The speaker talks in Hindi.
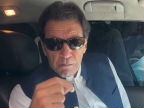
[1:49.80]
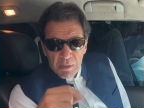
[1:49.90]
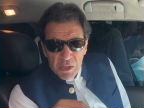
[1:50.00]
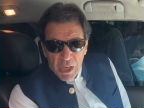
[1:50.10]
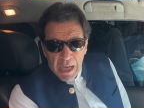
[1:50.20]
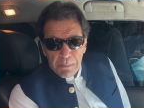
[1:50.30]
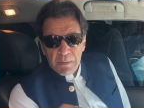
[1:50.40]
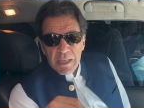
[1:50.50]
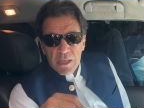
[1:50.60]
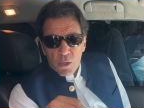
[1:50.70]
पंजाब
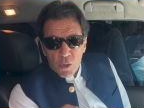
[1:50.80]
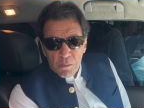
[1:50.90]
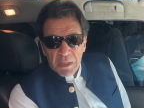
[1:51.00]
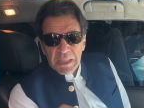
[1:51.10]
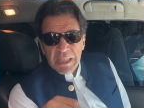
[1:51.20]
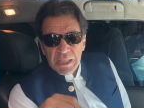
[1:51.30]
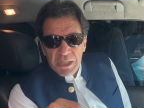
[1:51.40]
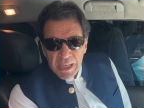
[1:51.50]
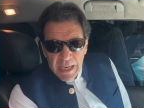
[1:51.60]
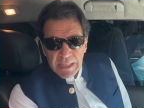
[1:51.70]
की हुकूमत की
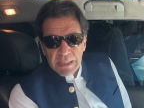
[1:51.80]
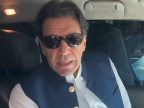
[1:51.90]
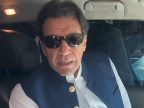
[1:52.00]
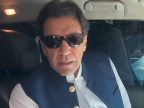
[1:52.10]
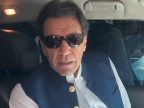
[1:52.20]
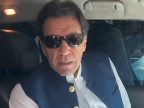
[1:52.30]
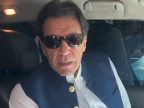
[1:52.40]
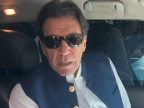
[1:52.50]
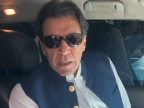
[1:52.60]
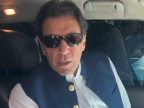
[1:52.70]
जेआईटी
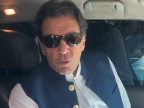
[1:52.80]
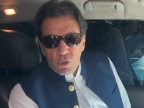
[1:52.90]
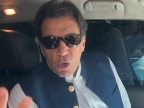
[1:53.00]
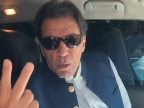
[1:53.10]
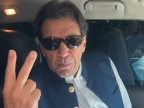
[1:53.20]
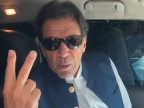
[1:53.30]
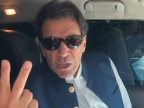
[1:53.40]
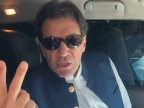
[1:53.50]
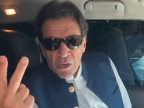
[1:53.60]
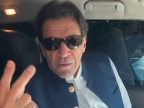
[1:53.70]
दो
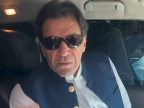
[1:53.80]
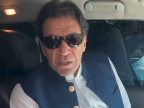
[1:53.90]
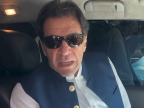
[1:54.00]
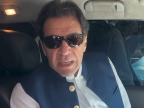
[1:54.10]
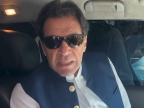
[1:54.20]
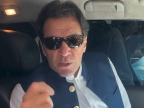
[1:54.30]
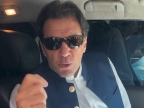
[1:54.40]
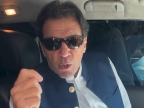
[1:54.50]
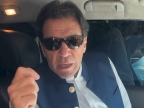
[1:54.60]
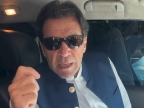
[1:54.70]
पुलिस ऑफिसर ने
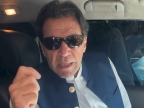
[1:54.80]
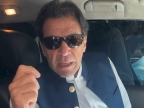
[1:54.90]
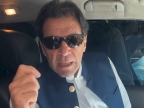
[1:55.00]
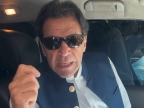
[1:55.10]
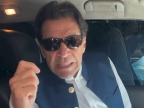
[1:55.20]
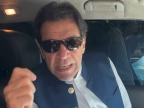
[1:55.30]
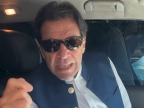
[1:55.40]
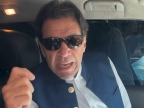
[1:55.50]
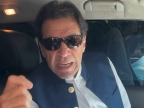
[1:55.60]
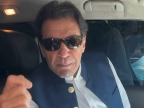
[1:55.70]
जिन्होंने इसके
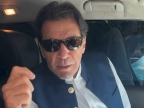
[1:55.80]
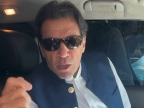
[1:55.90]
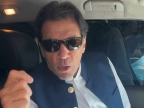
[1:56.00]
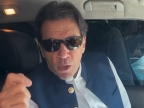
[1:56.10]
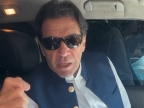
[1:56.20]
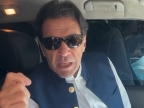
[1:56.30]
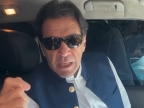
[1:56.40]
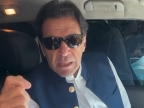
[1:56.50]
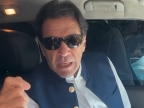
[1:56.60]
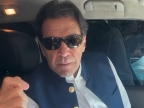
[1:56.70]
कहने पे रिकॉर्ड
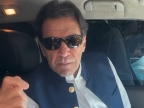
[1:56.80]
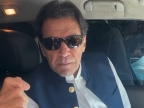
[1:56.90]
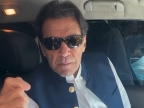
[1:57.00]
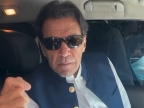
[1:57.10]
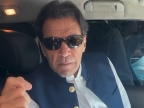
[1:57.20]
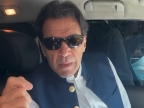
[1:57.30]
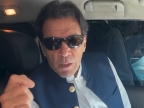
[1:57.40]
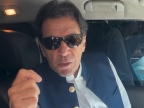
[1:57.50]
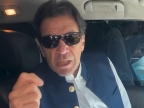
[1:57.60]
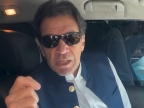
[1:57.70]
किया था
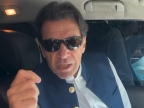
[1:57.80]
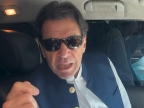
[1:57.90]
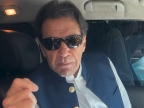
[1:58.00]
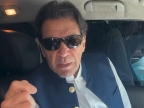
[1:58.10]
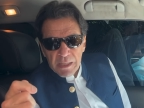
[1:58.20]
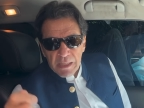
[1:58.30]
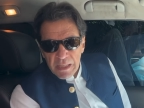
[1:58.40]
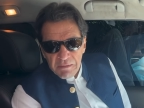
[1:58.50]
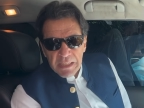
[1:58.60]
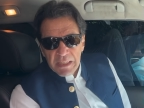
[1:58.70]
उसकी स्टेटमेंट्स
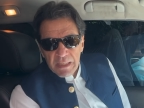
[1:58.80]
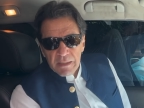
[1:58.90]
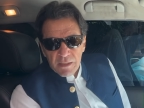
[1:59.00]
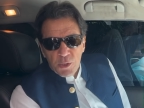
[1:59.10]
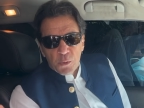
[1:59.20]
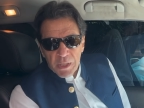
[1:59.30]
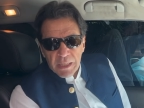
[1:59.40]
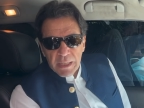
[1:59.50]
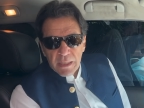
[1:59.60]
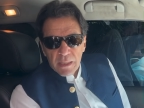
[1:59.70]
नवीद शूटर
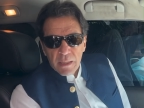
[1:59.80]
की